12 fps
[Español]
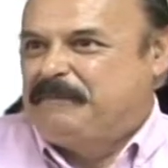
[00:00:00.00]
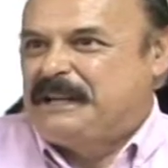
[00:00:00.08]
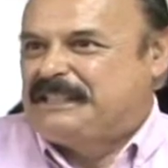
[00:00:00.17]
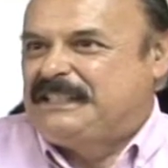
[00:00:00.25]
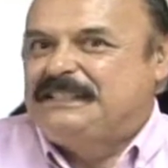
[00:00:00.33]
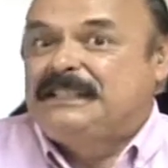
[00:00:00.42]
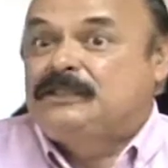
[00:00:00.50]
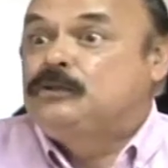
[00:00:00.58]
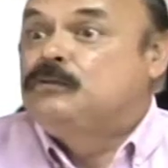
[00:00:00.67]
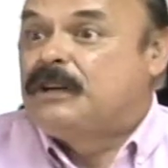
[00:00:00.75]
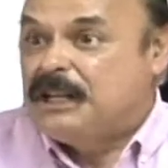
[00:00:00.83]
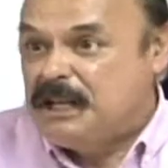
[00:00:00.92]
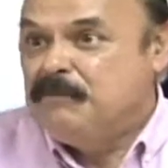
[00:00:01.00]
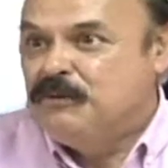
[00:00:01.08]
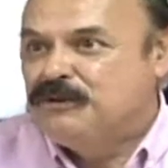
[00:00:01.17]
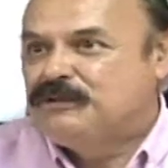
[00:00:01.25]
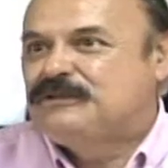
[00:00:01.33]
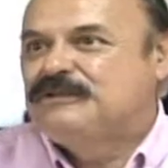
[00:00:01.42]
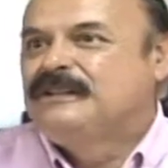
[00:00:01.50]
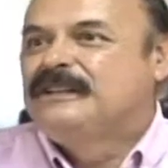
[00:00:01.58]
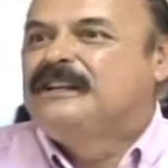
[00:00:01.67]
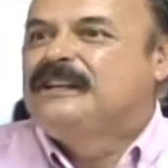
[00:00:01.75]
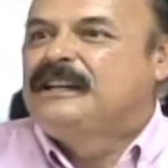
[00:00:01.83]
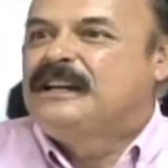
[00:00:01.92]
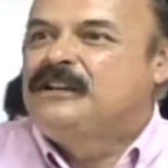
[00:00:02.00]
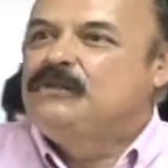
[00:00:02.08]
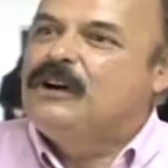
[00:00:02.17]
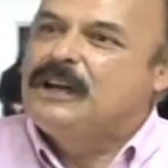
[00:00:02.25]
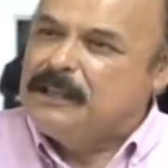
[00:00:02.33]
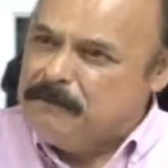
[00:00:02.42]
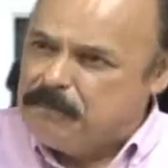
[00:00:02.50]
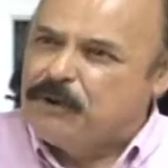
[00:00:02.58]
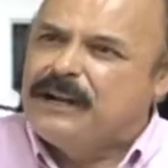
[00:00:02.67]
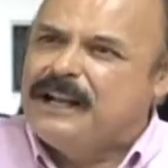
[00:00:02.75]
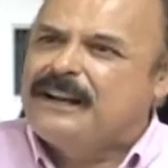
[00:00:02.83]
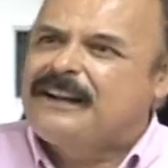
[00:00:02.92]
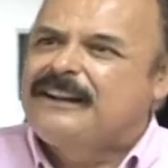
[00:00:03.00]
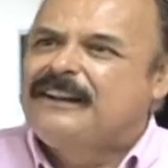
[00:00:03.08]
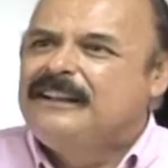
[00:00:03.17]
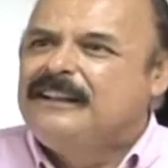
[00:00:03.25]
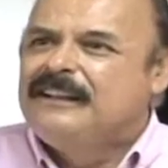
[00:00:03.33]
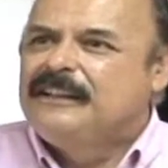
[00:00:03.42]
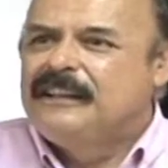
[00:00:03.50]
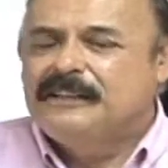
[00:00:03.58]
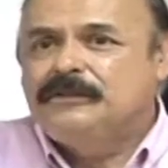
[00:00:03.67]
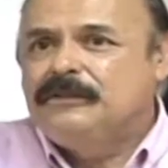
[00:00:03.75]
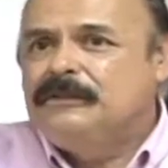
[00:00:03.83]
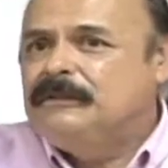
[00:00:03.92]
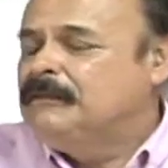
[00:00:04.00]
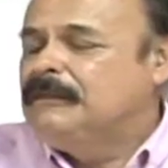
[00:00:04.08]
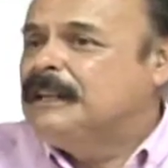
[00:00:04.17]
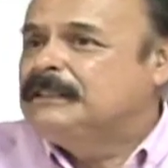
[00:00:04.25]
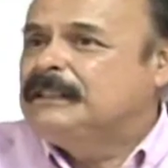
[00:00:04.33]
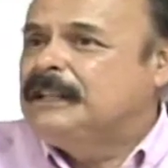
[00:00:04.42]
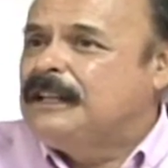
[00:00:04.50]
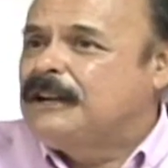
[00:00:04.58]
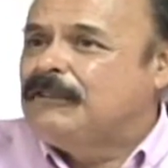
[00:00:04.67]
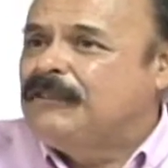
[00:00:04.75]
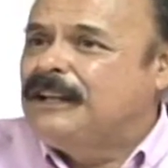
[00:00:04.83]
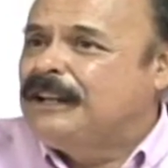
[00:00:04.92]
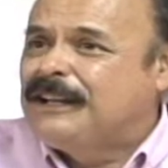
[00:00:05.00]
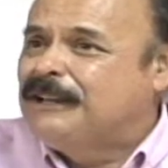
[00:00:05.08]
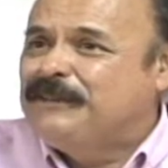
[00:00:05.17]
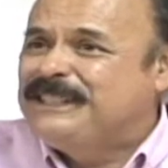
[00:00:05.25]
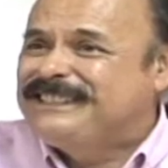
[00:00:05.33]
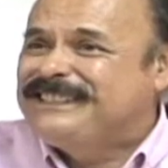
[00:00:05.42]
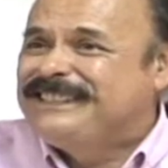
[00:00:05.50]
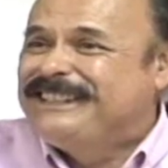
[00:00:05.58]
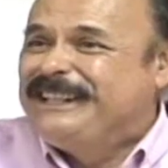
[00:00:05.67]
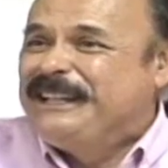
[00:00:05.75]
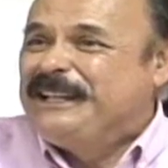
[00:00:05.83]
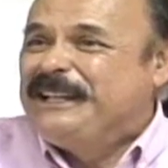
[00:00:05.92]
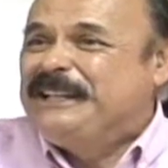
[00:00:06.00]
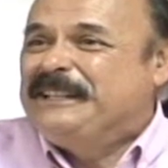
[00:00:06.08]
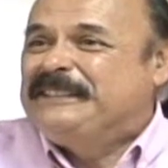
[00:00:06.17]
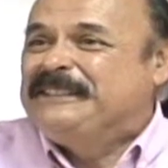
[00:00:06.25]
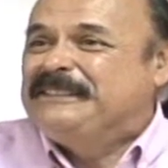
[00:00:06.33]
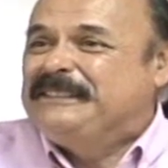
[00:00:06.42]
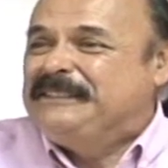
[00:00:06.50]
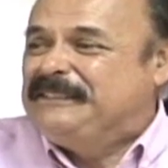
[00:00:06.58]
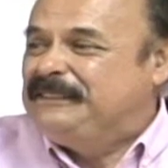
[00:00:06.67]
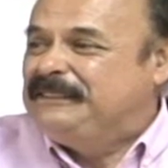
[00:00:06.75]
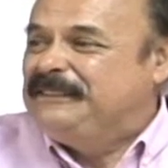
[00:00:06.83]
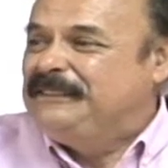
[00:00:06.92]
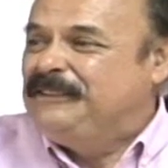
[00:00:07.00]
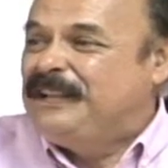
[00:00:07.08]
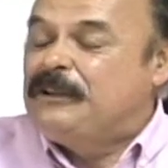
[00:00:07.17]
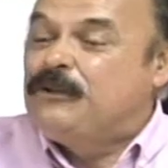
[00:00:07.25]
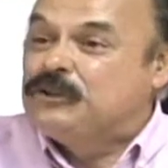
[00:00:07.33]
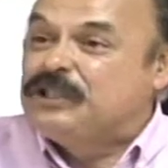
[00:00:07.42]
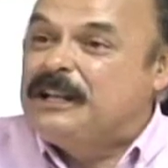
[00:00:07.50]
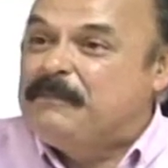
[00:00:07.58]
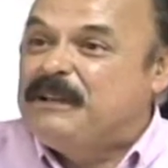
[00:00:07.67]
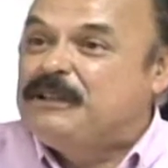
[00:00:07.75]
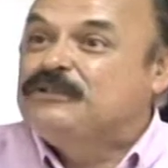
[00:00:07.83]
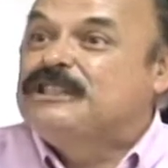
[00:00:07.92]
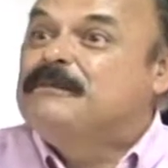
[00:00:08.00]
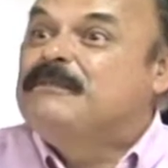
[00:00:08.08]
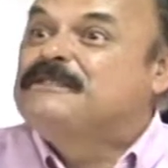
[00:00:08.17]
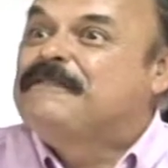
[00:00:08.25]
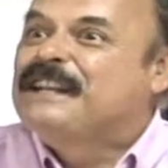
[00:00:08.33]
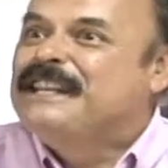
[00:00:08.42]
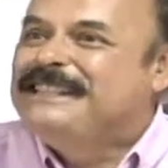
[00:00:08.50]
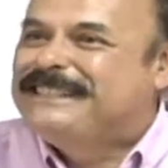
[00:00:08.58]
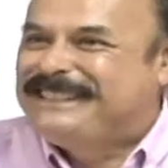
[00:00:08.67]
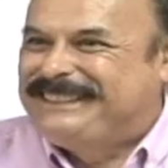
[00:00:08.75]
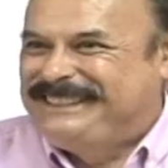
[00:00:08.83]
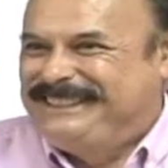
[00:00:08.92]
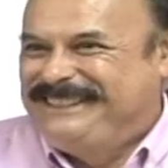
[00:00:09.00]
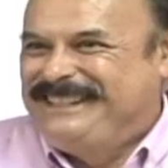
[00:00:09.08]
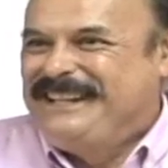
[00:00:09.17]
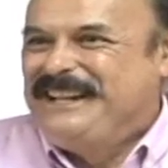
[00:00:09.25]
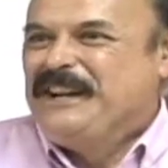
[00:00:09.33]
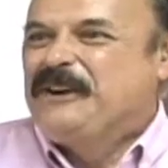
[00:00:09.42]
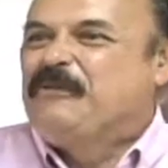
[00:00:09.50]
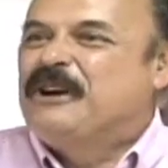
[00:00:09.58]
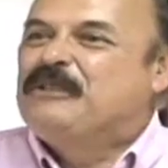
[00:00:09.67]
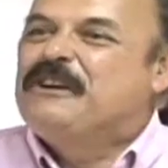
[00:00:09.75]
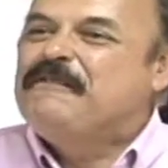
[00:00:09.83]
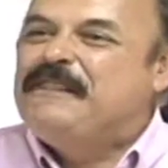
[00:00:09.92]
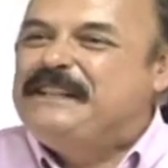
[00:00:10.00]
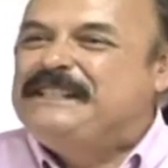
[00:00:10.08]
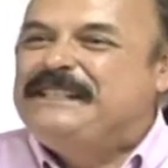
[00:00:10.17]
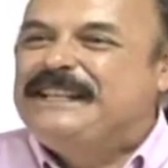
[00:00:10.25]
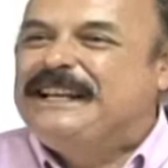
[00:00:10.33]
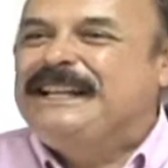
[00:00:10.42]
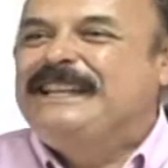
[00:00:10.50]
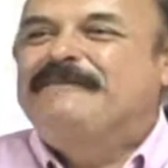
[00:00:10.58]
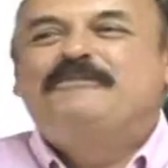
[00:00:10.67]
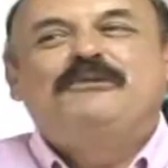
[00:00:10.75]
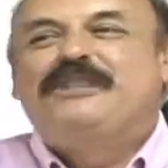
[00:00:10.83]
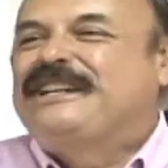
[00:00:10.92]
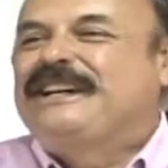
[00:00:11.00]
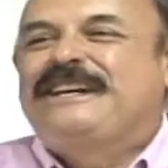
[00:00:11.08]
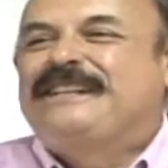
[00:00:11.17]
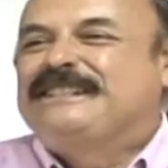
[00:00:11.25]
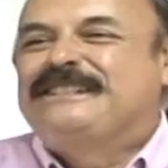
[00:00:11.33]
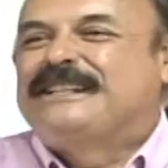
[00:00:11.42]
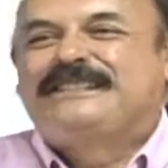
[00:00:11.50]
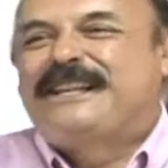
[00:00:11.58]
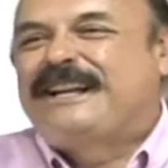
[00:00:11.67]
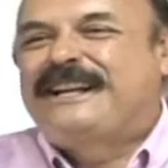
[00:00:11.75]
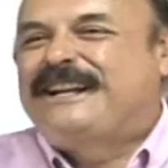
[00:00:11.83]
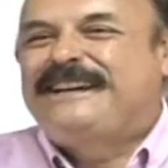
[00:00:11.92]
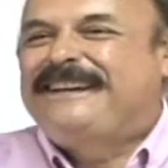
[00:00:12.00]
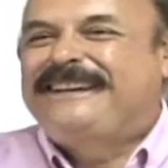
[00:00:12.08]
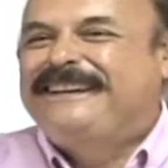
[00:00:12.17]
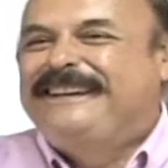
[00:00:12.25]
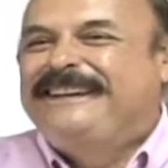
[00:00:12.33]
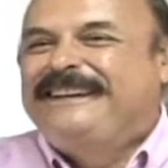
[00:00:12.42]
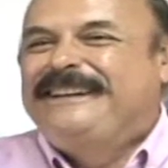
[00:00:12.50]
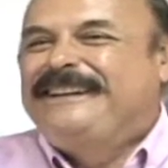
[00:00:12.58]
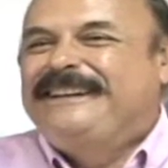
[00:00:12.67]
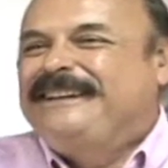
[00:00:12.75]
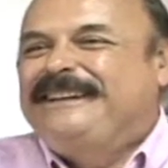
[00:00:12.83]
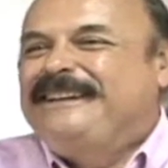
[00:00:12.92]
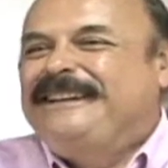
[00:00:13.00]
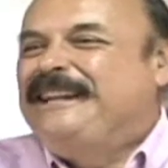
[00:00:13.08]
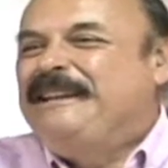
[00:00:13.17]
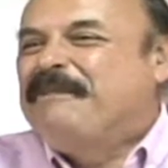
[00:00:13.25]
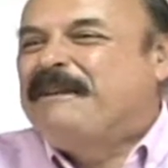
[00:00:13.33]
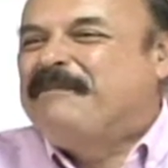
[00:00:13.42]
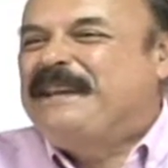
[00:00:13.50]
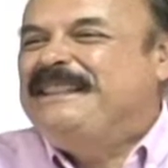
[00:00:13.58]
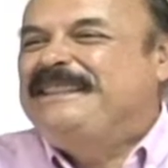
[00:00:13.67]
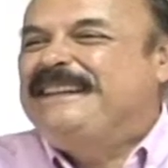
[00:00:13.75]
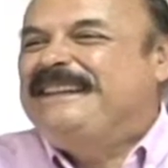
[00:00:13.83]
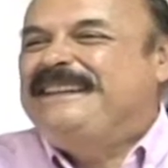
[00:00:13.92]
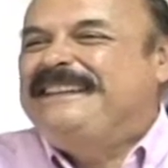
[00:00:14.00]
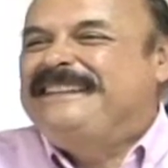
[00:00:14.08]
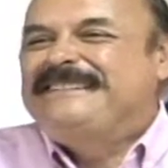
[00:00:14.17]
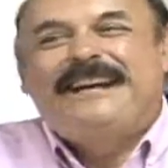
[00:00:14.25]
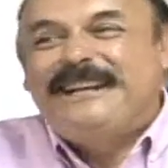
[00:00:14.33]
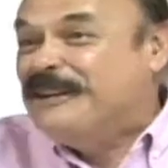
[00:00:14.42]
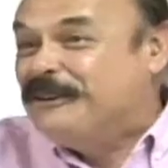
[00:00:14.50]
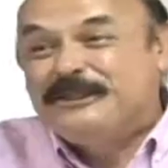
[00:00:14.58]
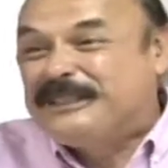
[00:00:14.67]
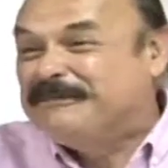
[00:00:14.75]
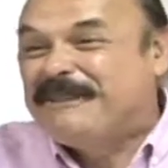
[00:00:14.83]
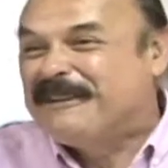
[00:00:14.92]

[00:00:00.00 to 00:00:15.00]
precisas, sugerimos en lugar de imponer. Y esto hace que la rondalla cada vez eh, los elementos sean más felices. Cuando hay felicidad, la música se externa libremente y salen cosas